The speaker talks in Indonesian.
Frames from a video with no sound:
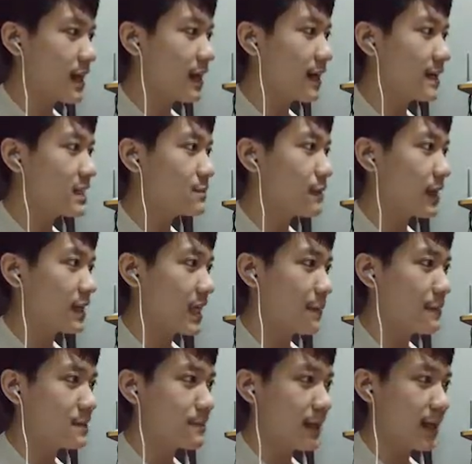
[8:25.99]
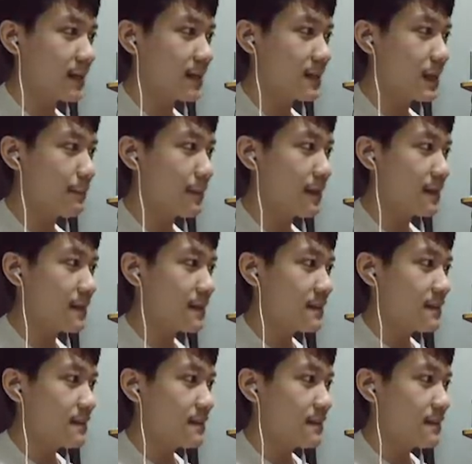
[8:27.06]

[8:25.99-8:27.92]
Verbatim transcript: tangganya semakin lama semakin gelap ya